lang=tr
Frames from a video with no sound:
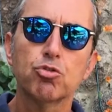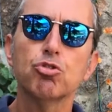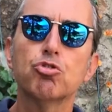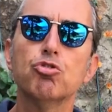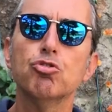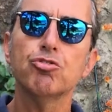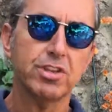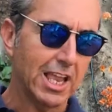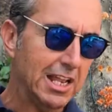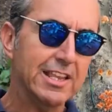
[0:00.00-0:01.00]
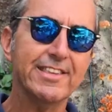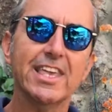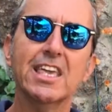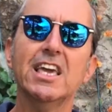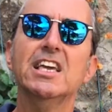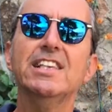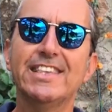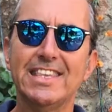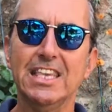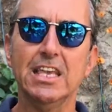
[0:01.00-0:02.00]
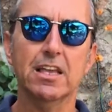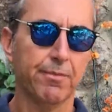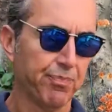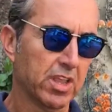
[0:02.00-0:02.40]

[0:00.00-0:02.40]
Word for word: Tuttuğunuz elinizdeki hissi,